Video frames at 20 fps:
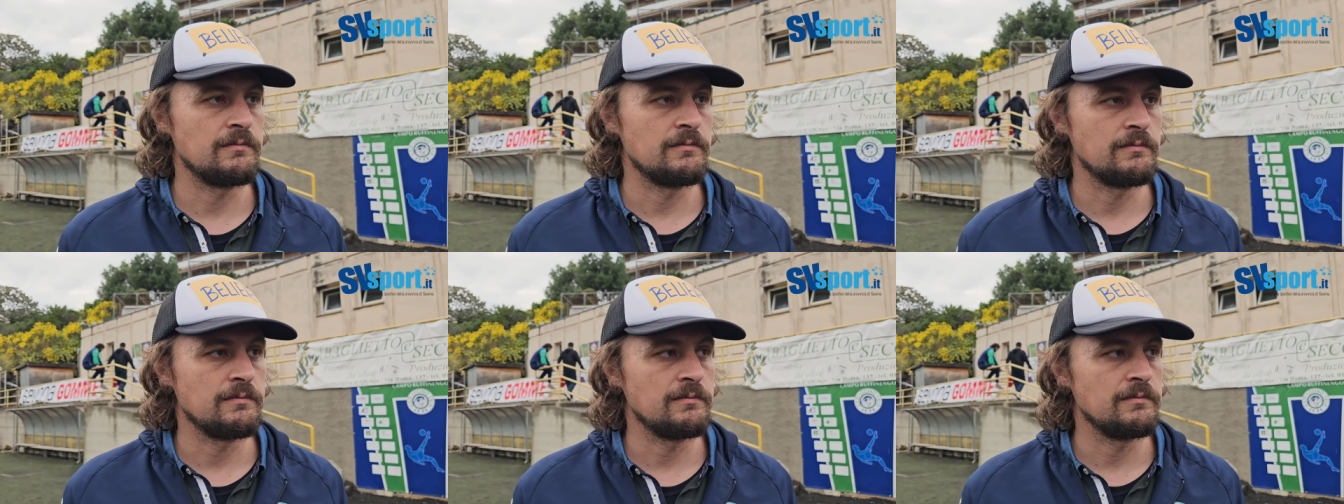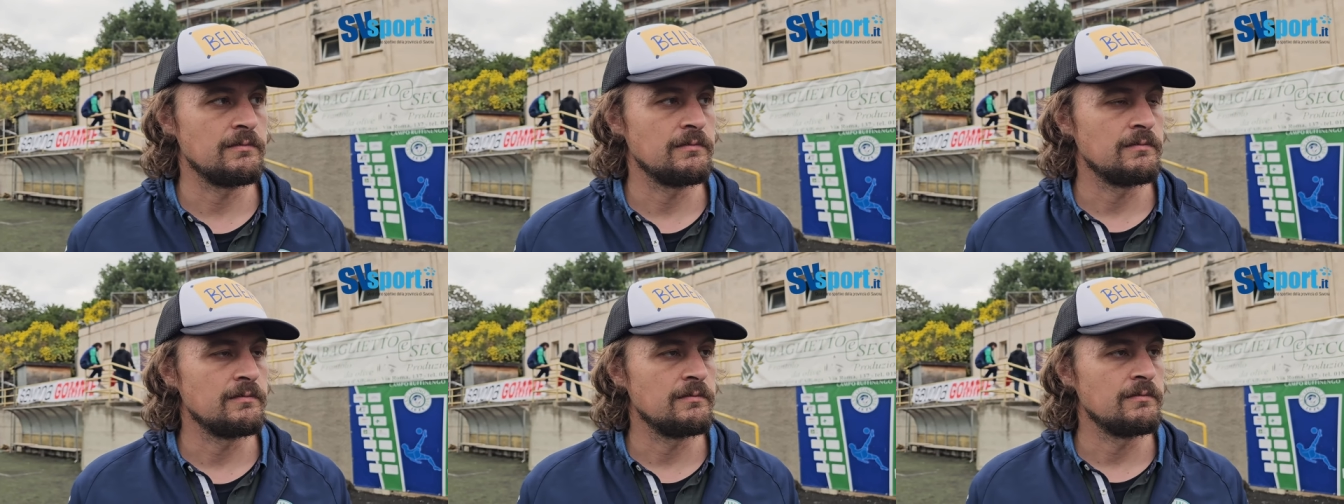da
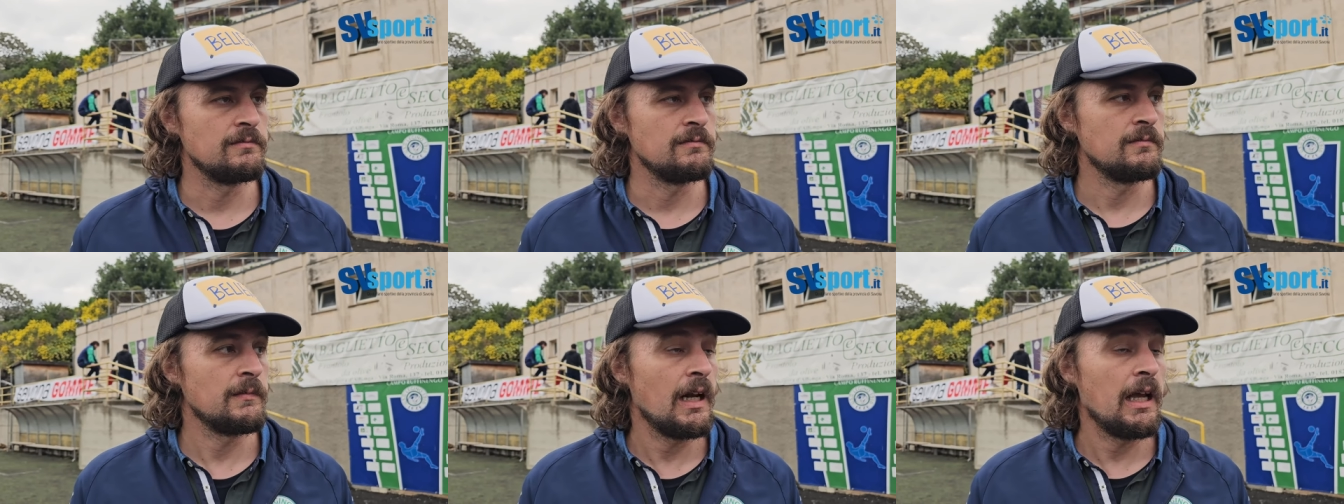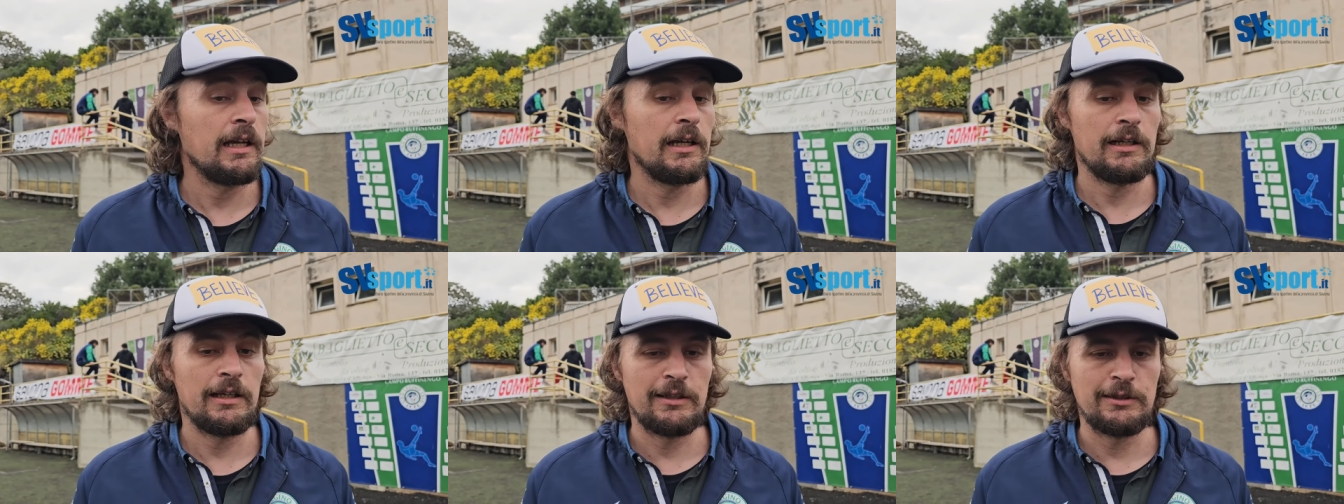ricordare
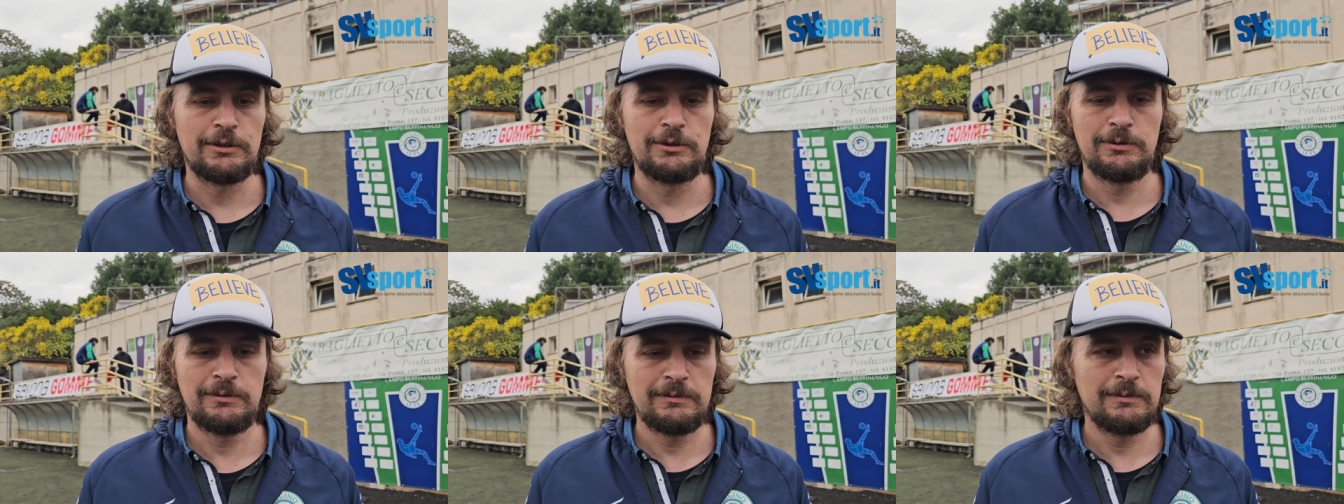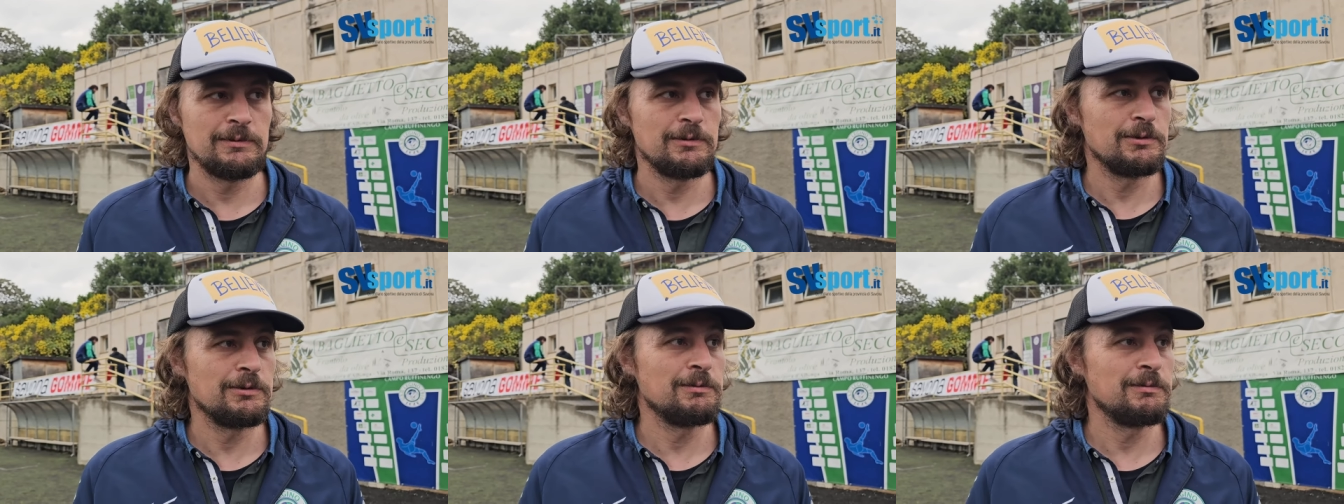per tutto
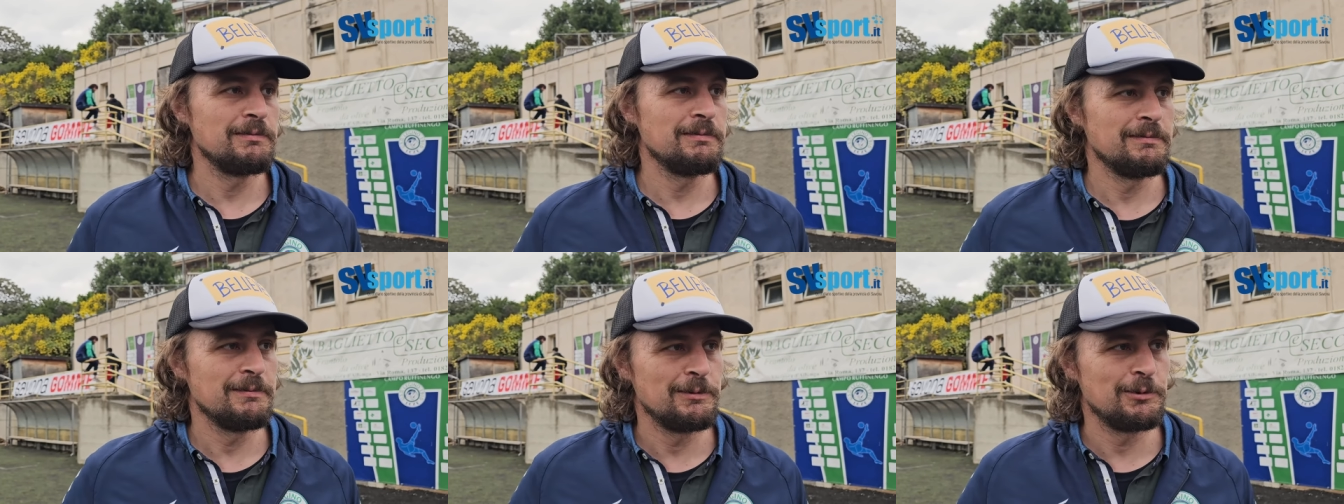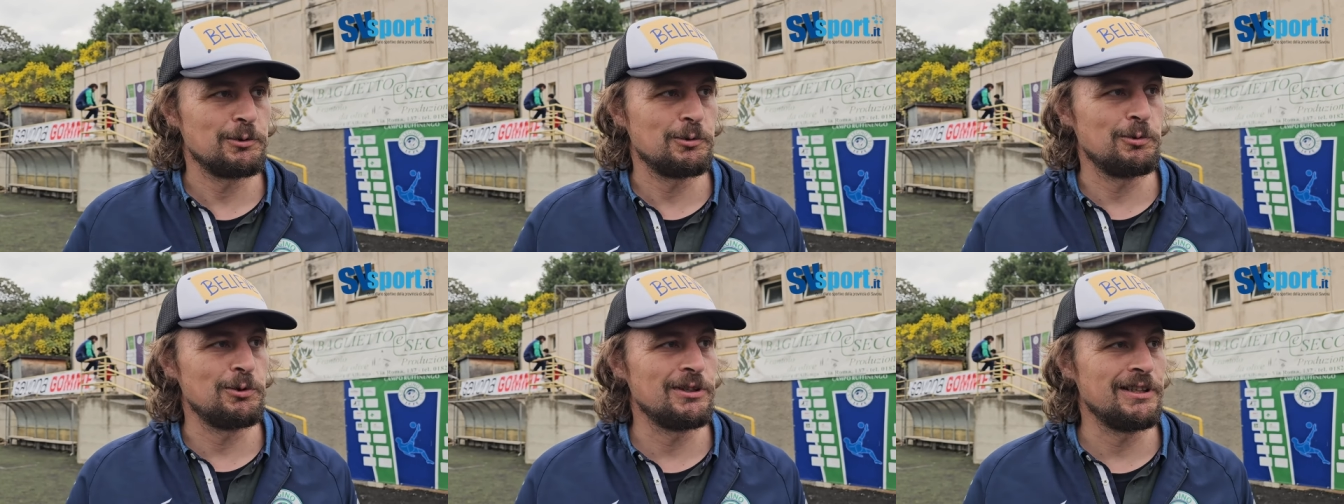
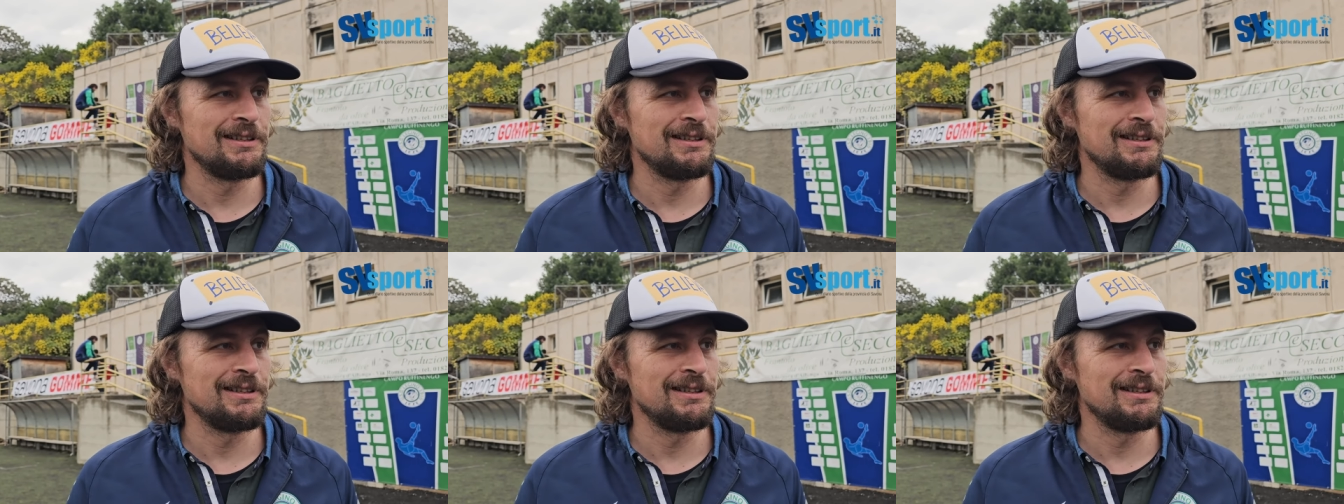l'ambiente,